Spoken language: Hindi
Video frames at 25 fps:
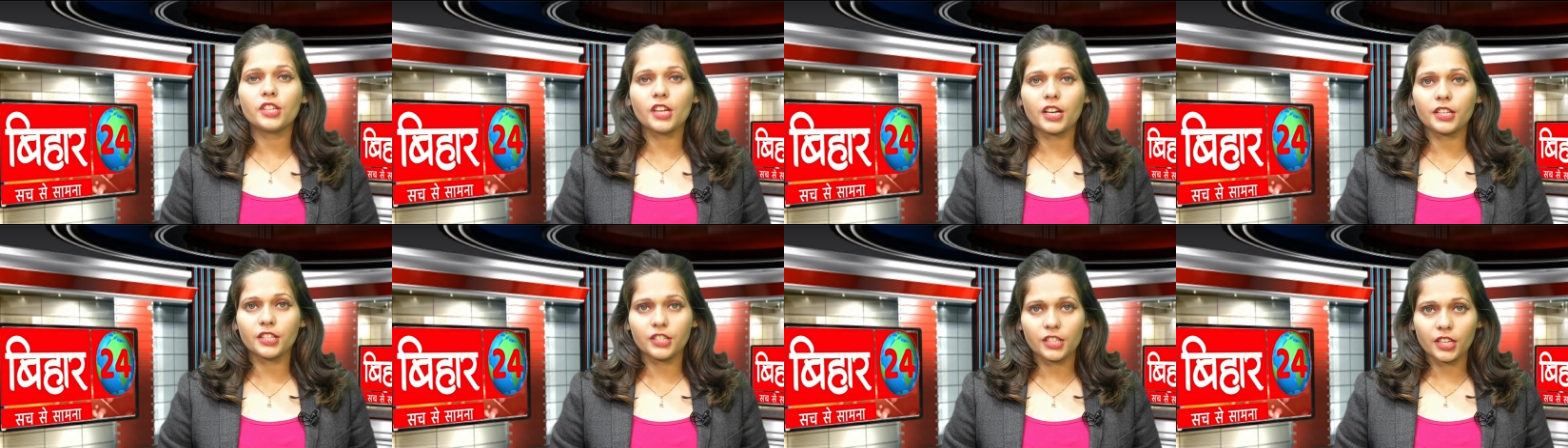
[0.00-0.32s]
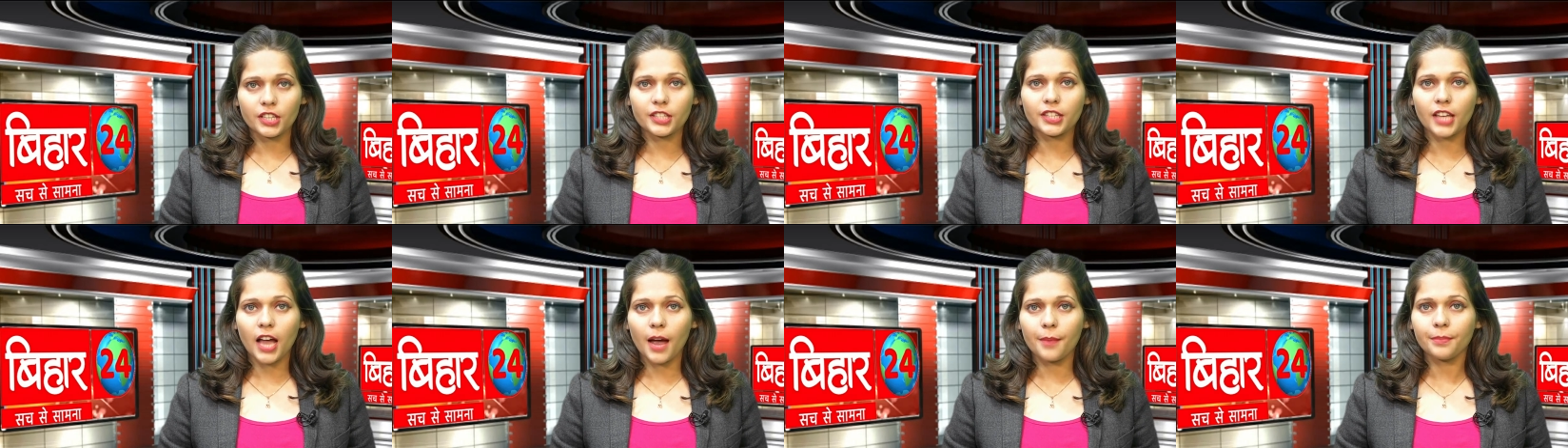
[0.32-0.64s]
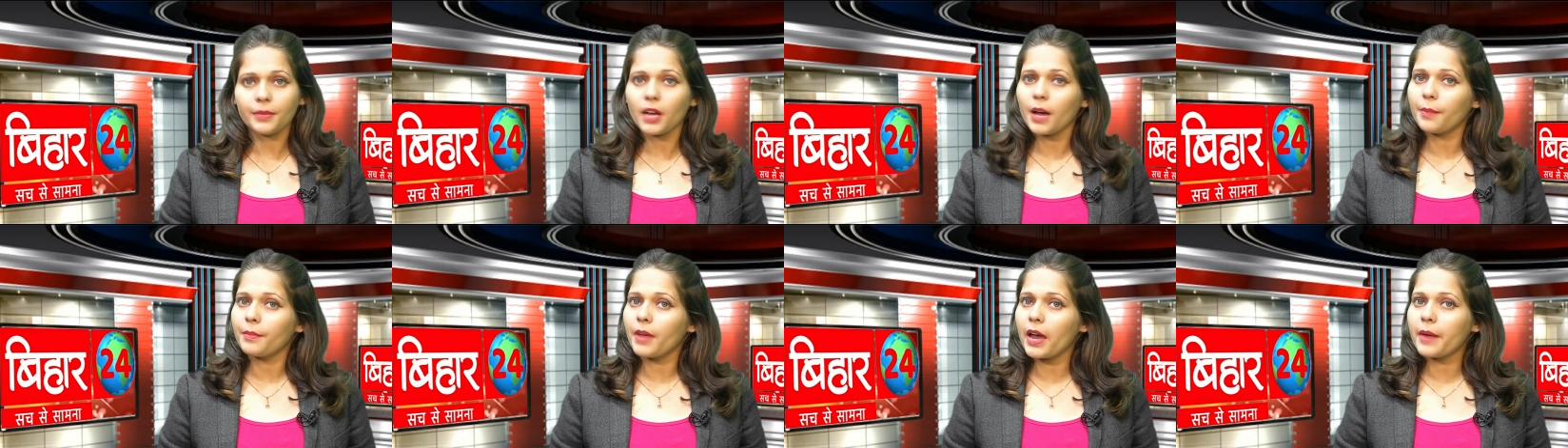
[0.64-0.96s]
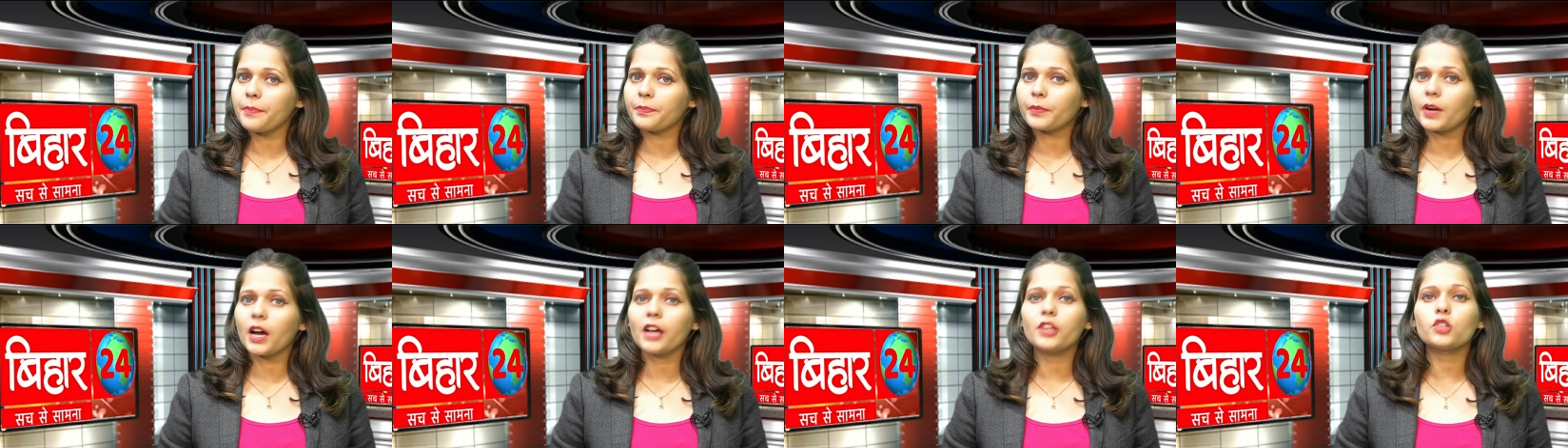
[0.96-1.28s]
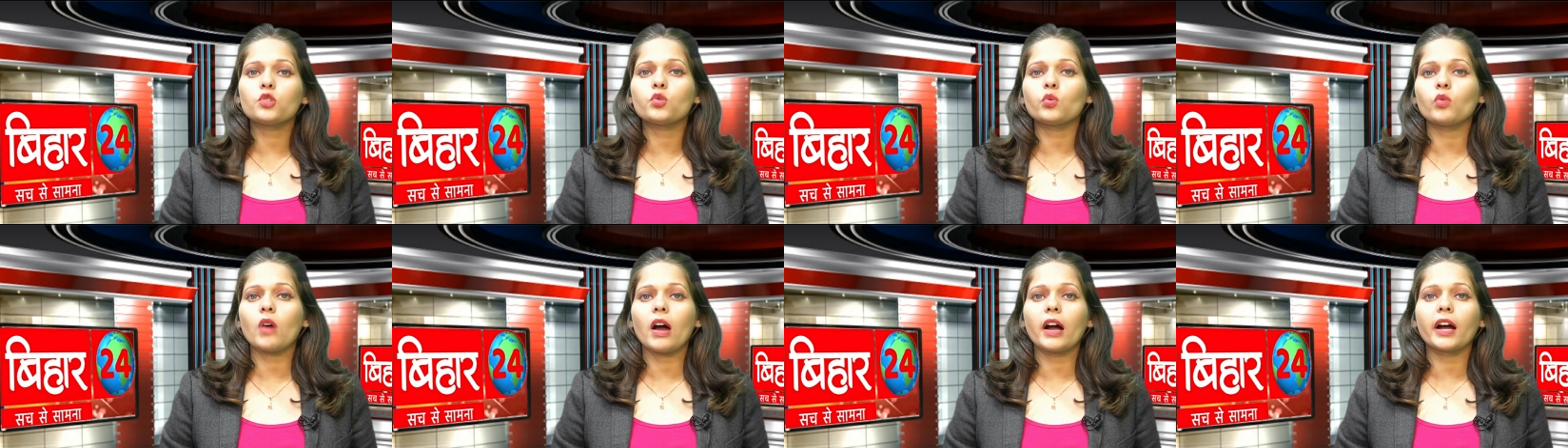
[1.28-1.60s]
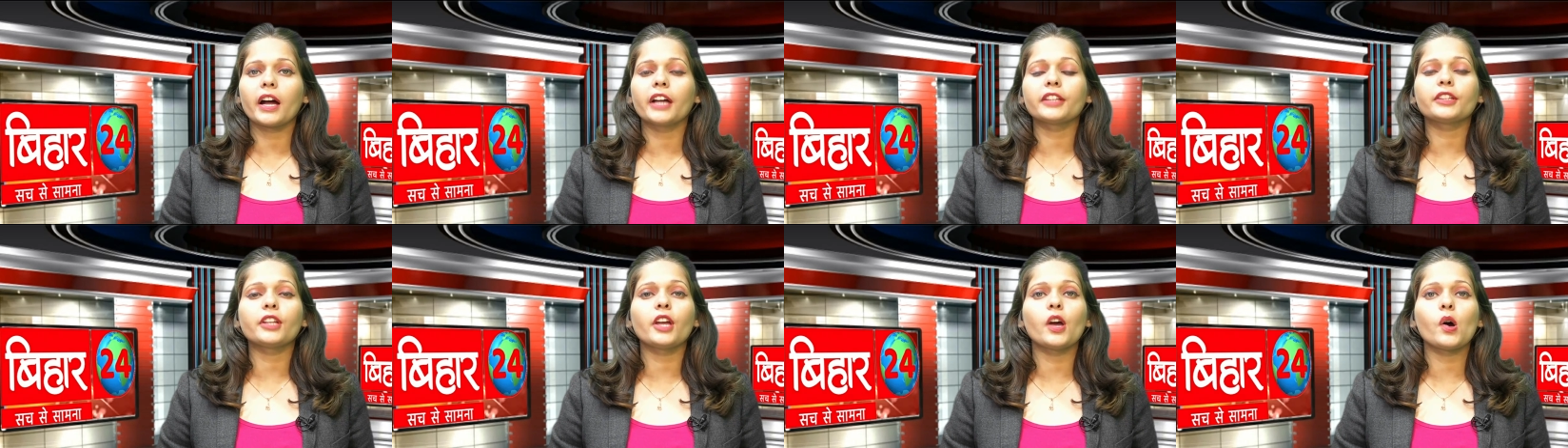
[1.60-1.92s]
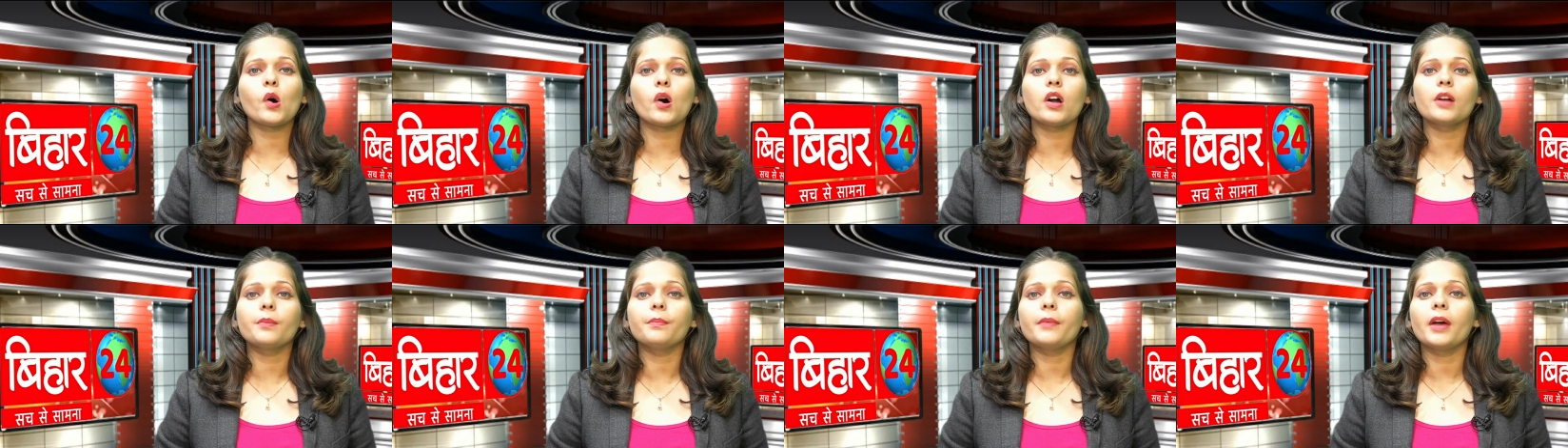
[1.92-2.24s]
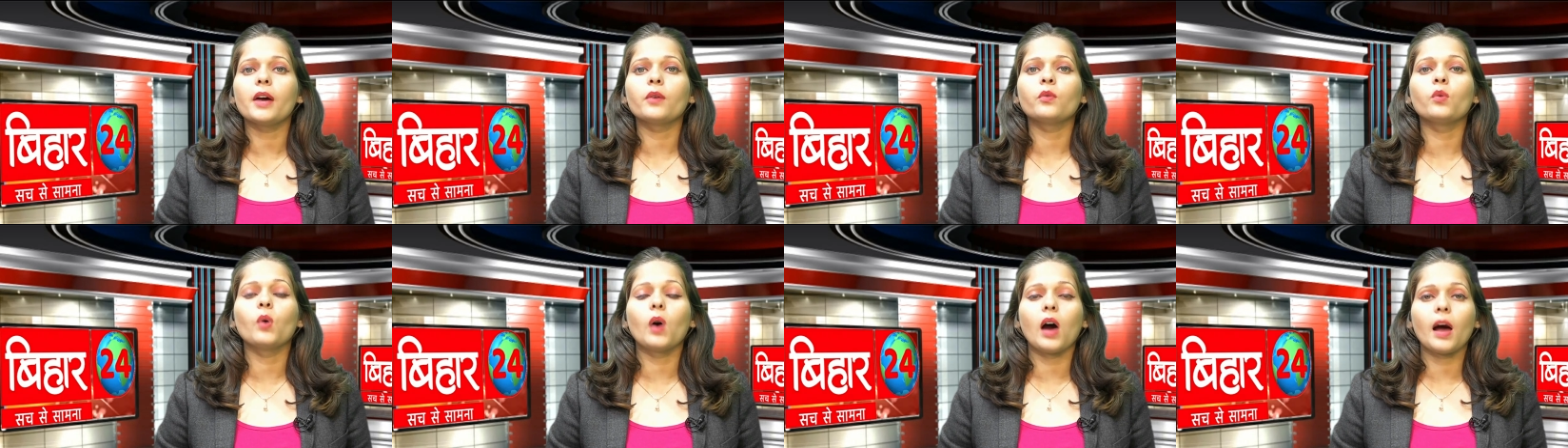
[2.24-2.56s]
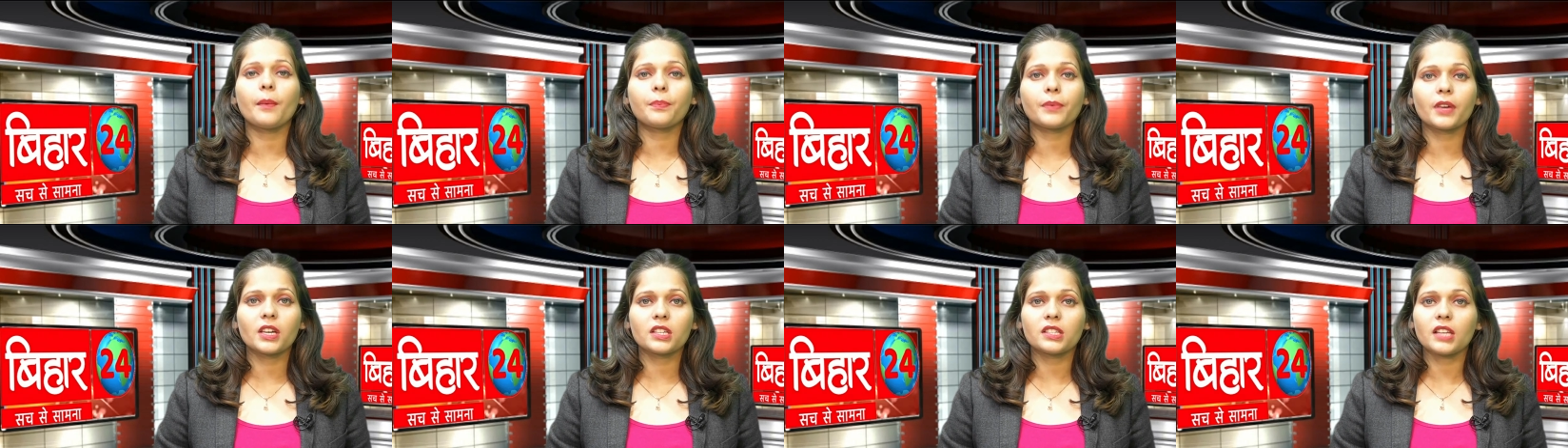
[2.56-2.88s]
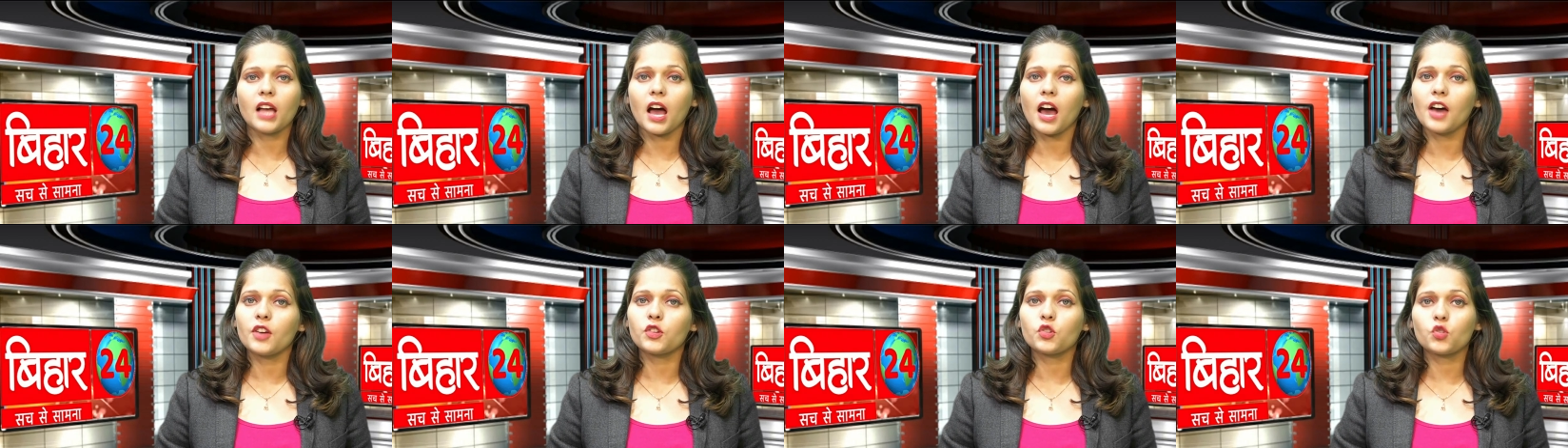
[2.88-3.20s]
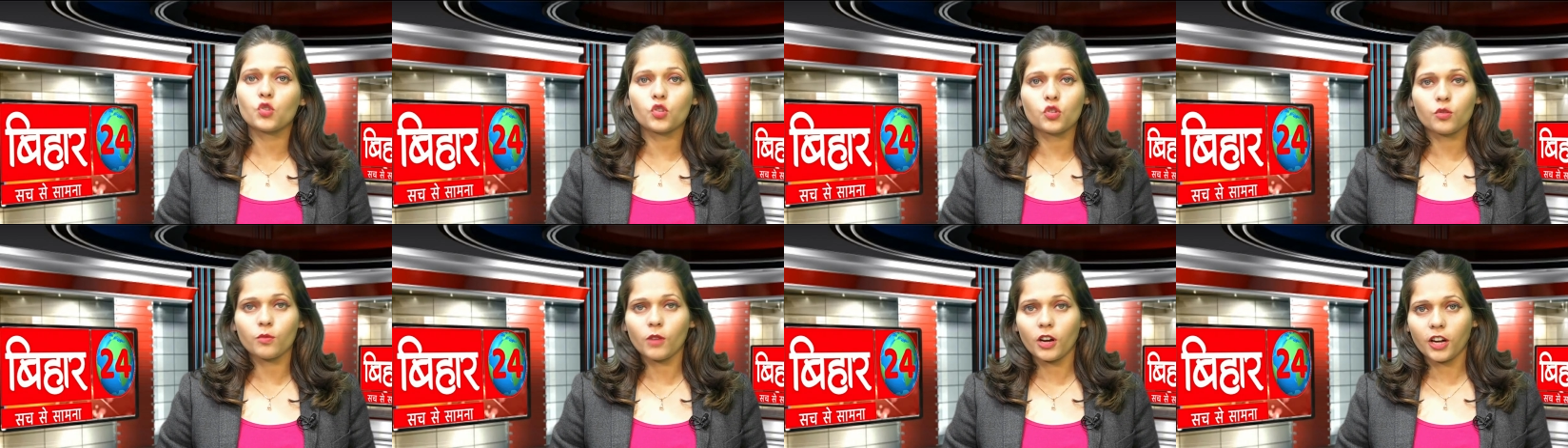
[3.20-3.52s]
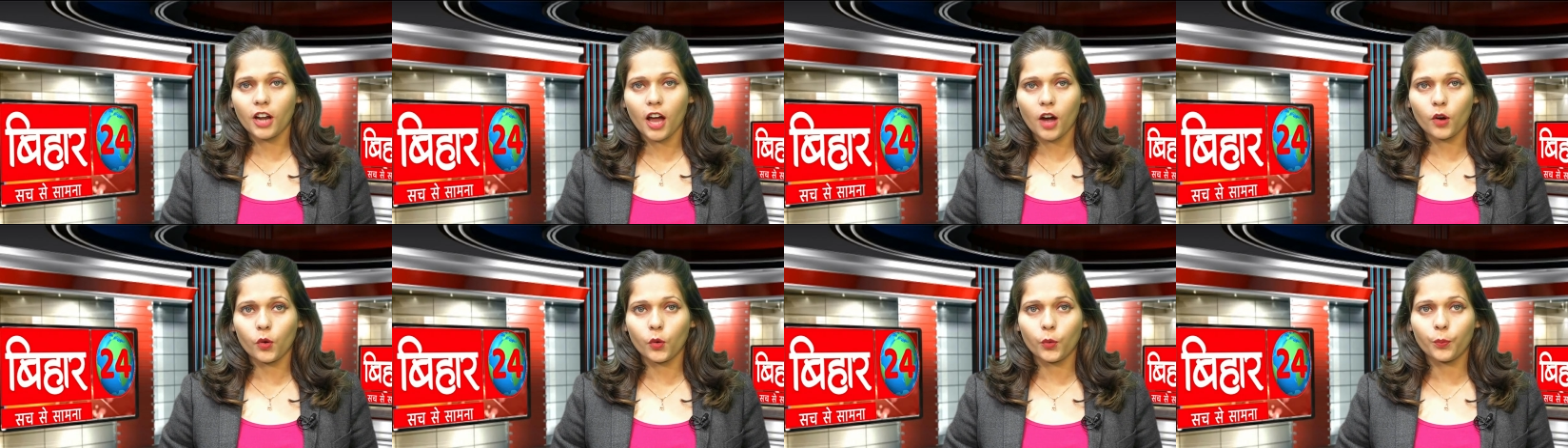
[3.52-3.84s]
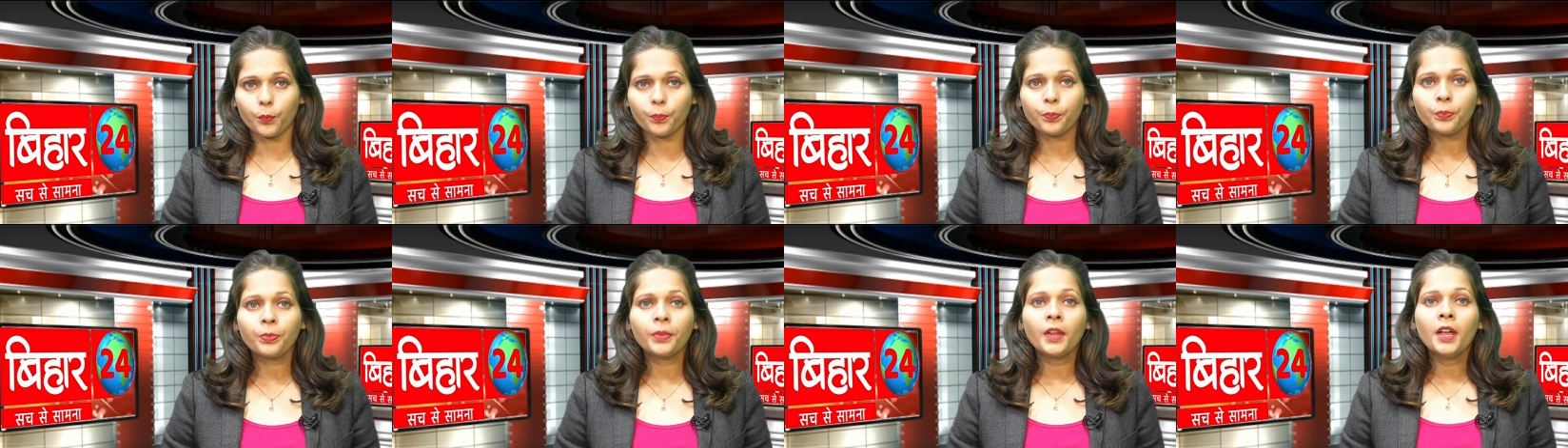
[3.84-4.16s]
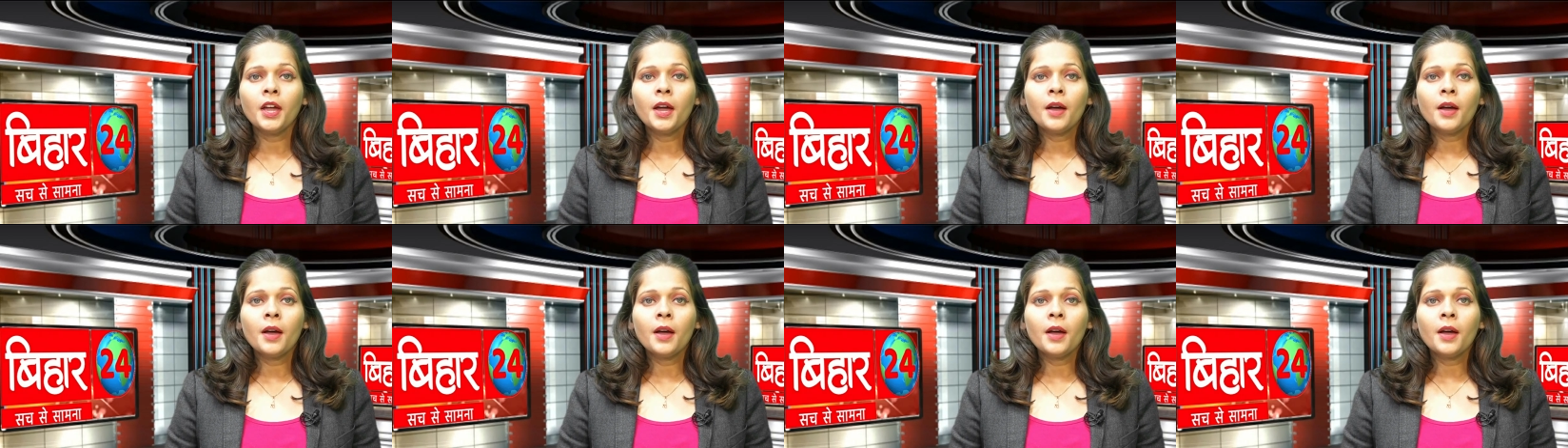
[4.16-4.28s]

सच से सामना में आपका स्वागत है और मैं हूं आपके साथ सुषमा ठाकुर